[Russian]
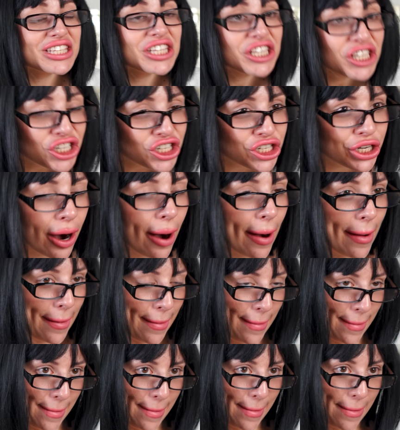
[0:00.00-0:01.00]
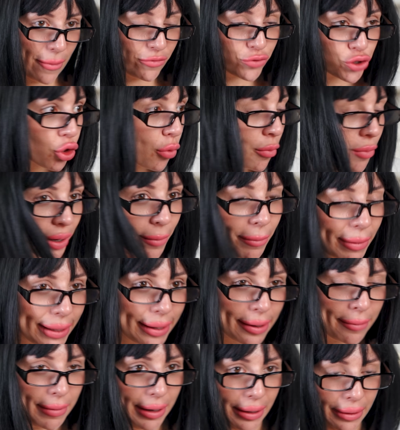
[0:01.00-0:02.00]
съезжай. В чем
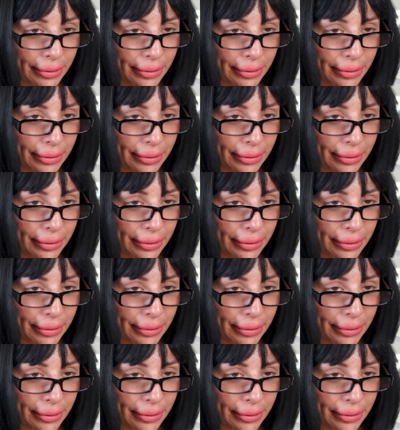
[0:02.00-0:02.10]
проблема?